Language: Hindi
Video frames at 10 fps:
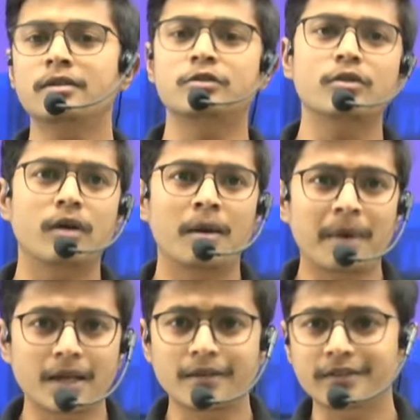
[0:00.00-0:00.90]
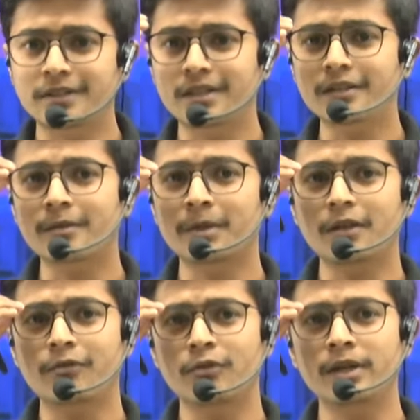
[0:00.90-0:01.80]
जो हमारा resistance है
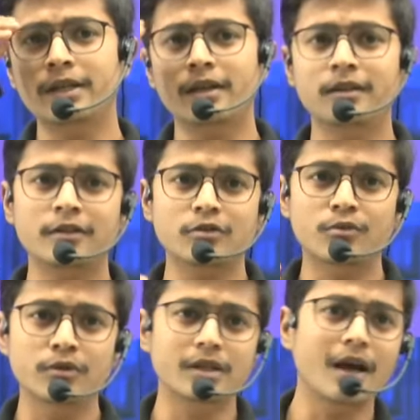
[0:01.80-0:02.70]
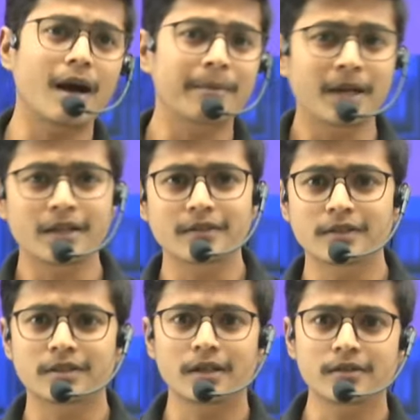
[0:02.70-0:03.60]
मतलब fluid के अंदर जो खुद का अपना
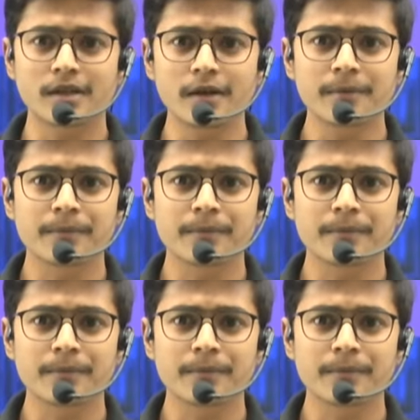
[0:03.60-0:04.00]
resistance है